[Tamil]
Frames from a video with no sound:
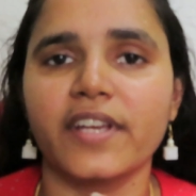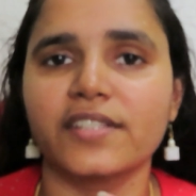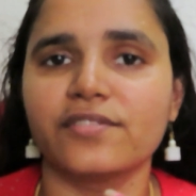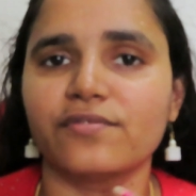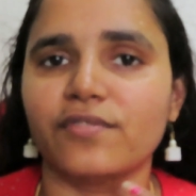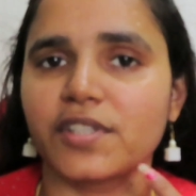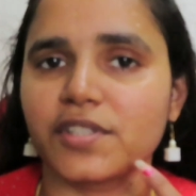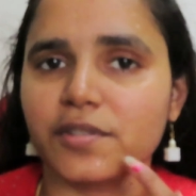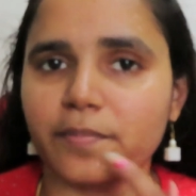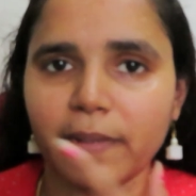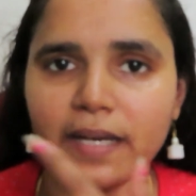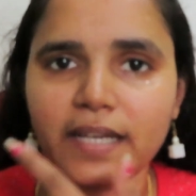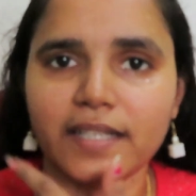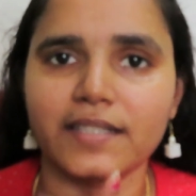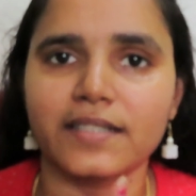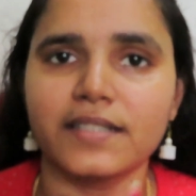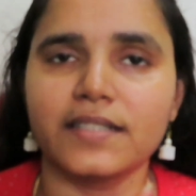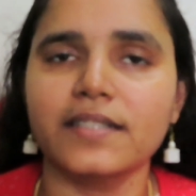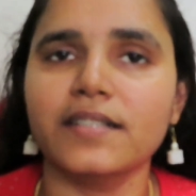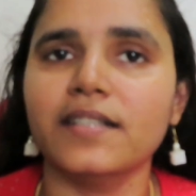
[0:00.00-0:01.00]
ஃபேஸ் வாஷ்
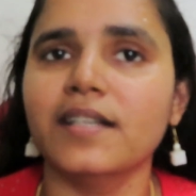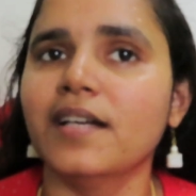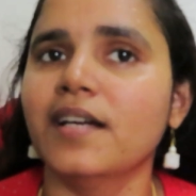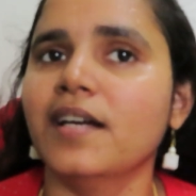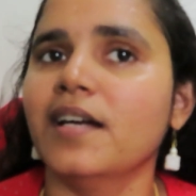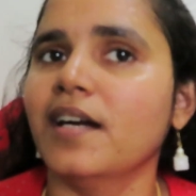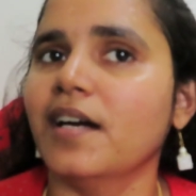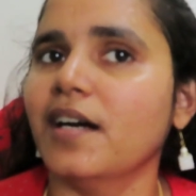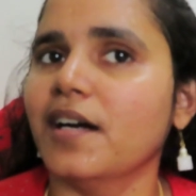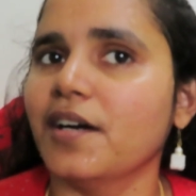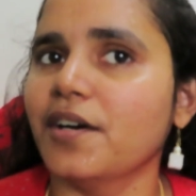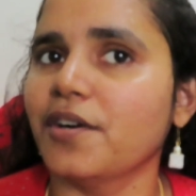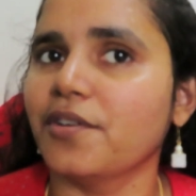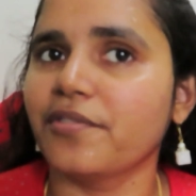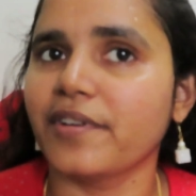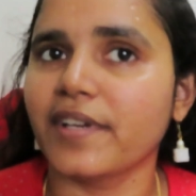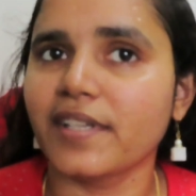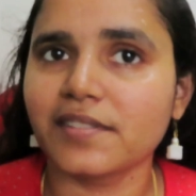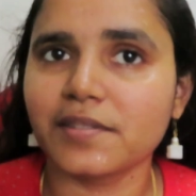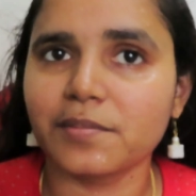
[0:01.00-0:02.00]
பாருங்கள்
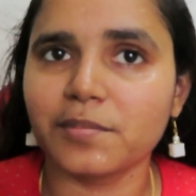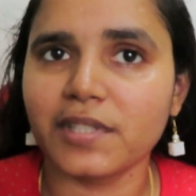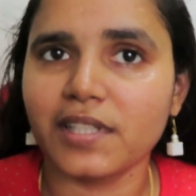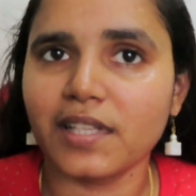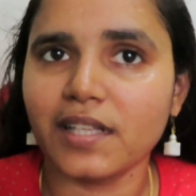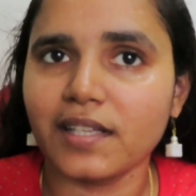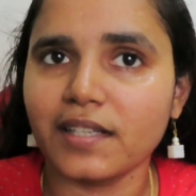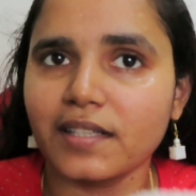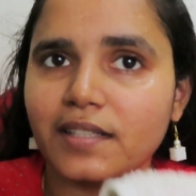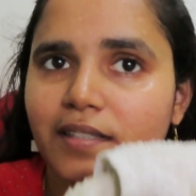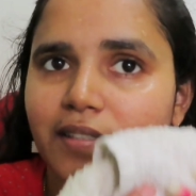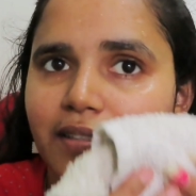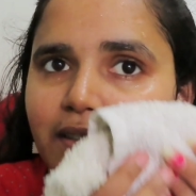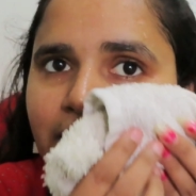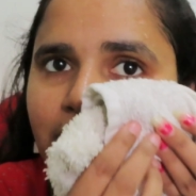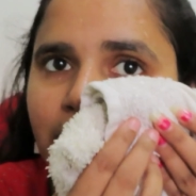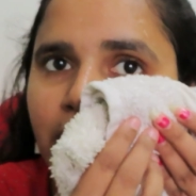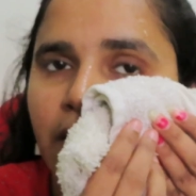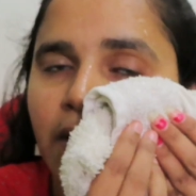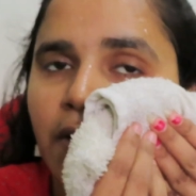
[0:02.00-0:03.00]
ஃபேஸ் இப்படி தான்
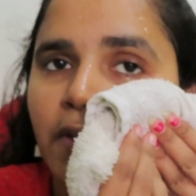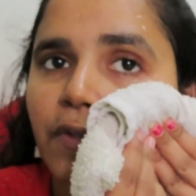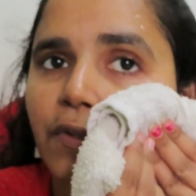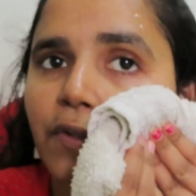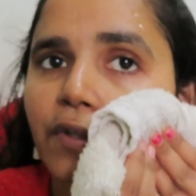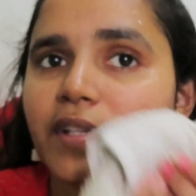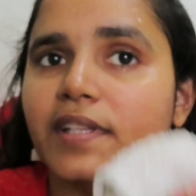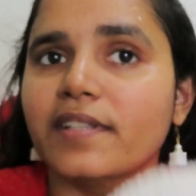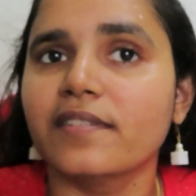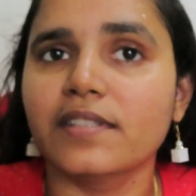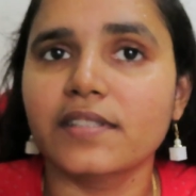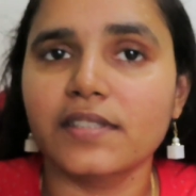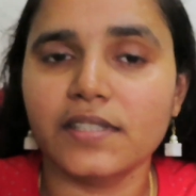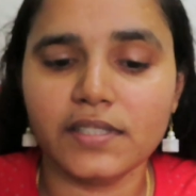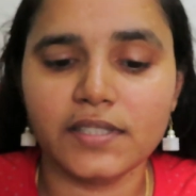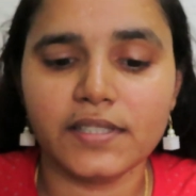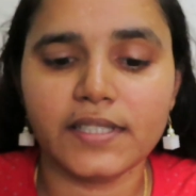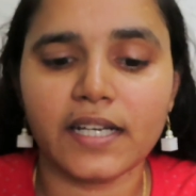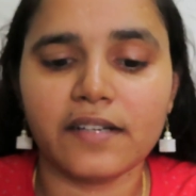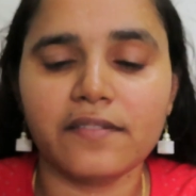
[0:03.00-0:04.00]
இருக்குது ஸோ இதை வந்து
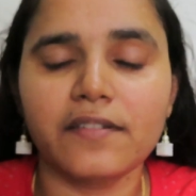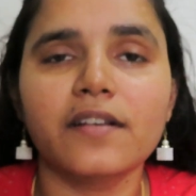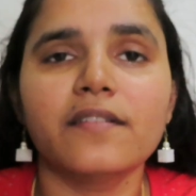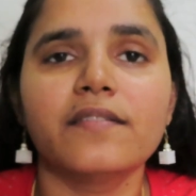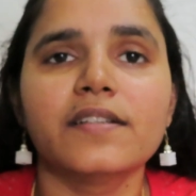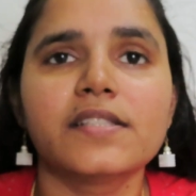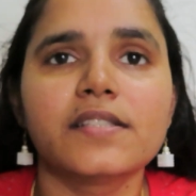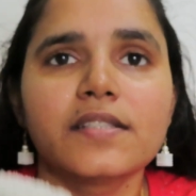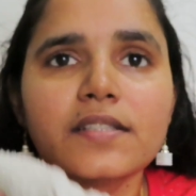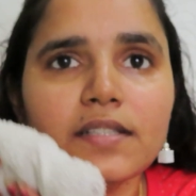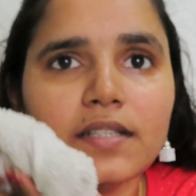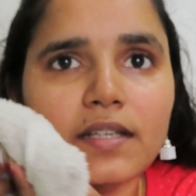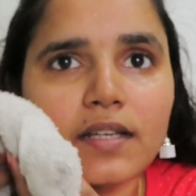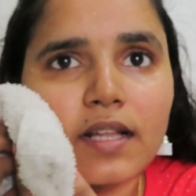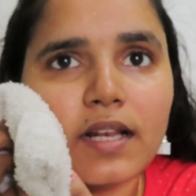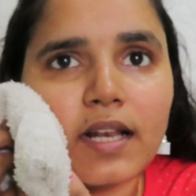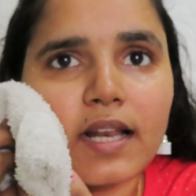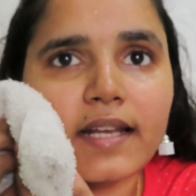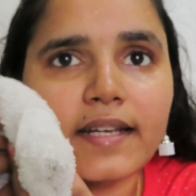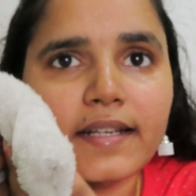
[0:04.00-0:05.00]
டவல் வச்சு
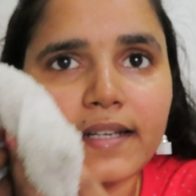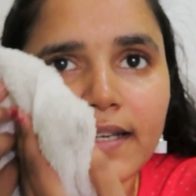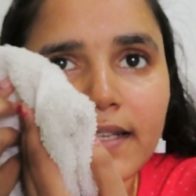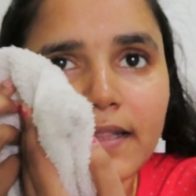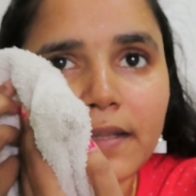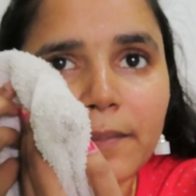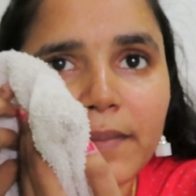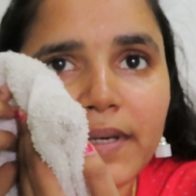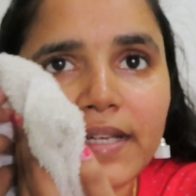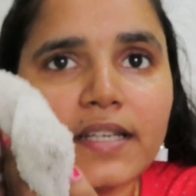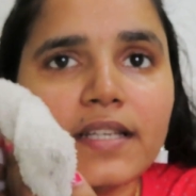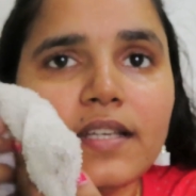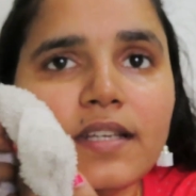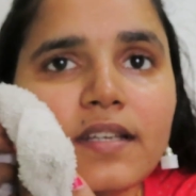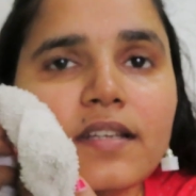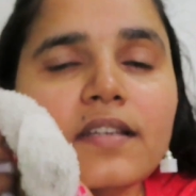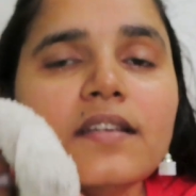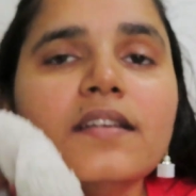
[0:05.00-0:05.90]
லைட்டாக இந்த மாதிரி